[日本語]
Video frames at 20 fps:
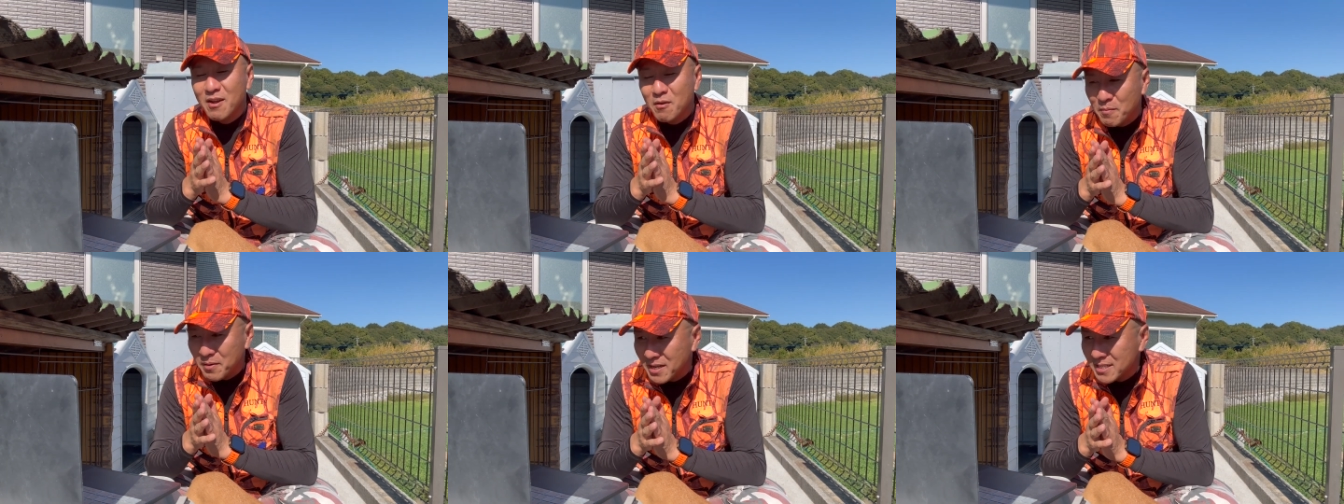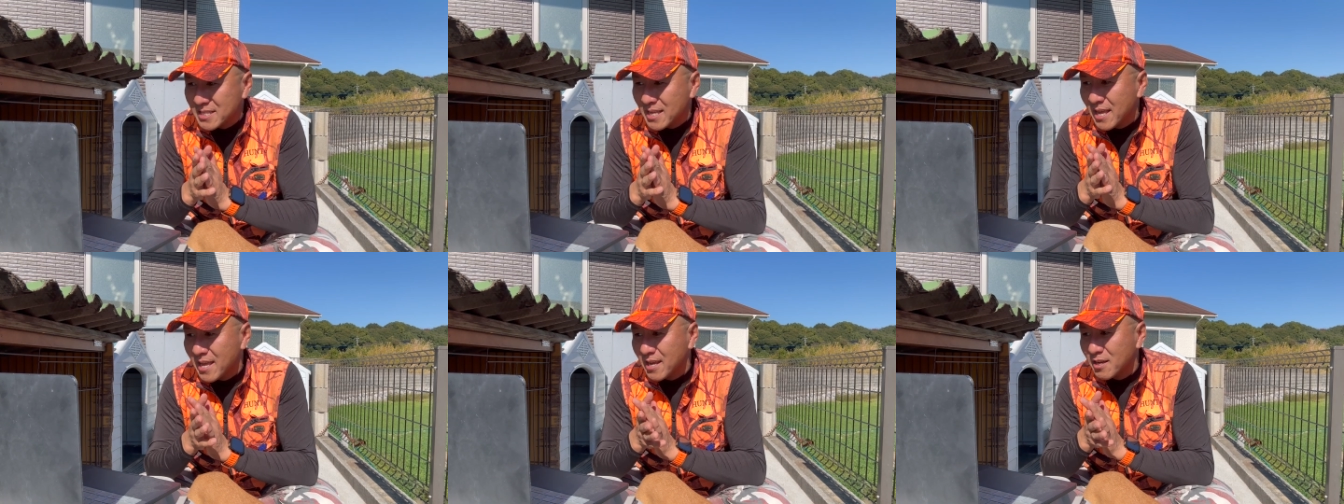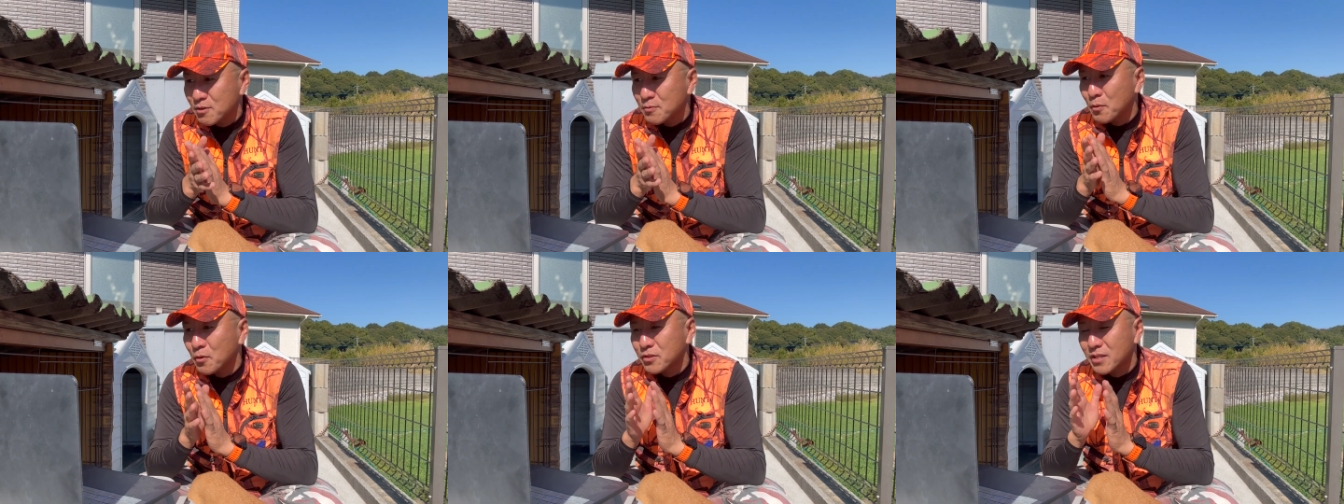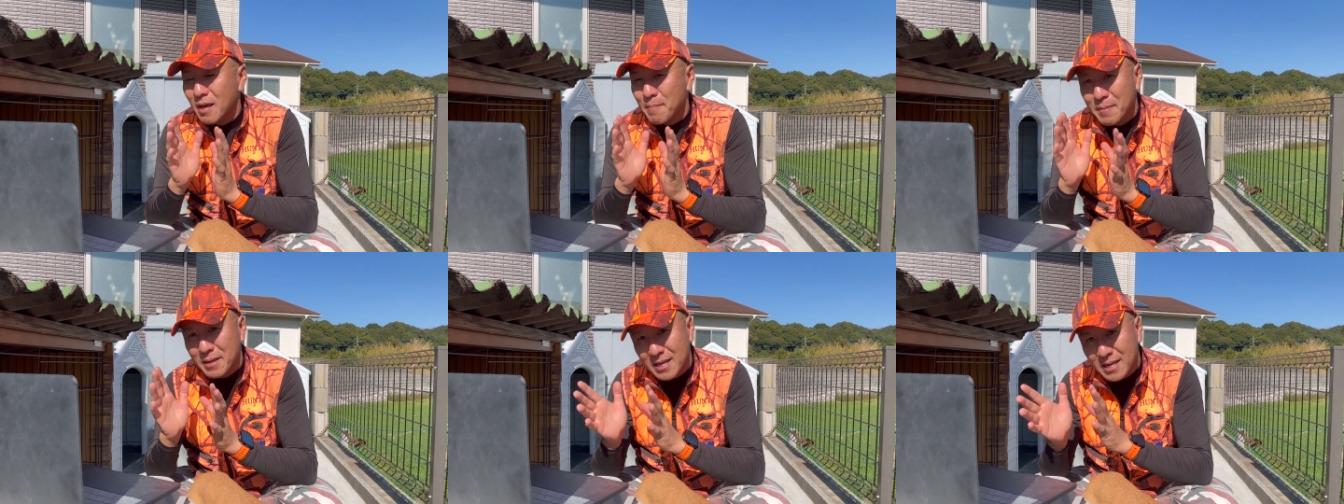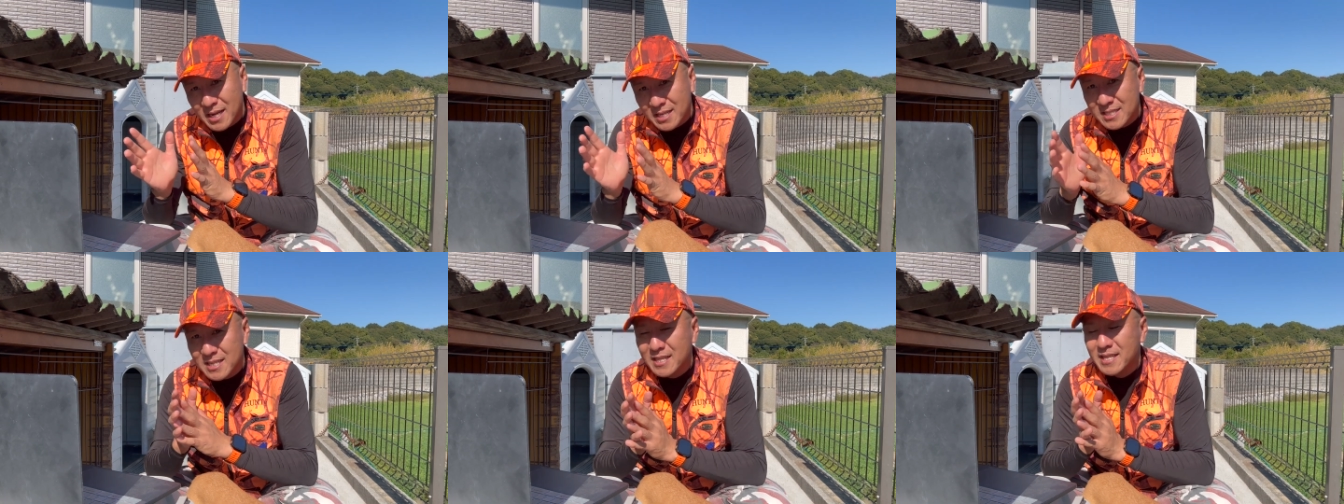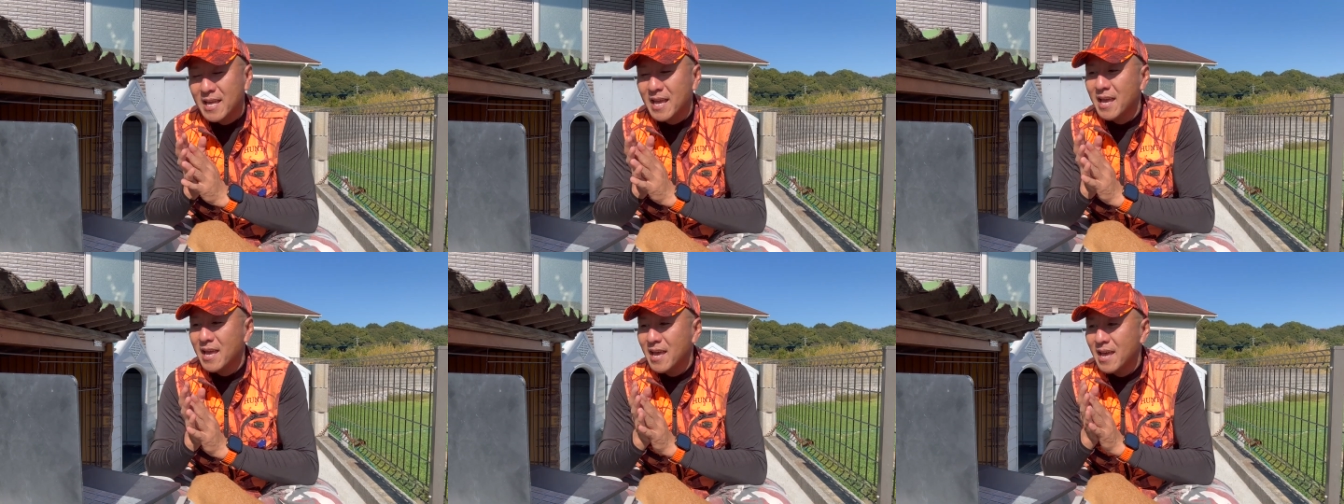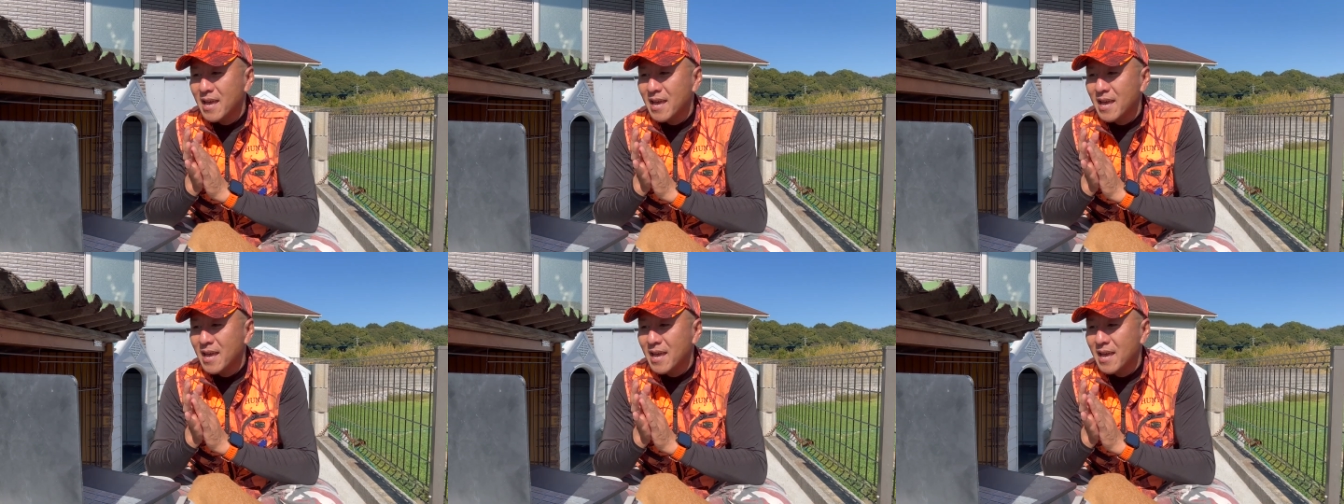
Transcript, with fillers: ごめんなさい、久保田真中さんで、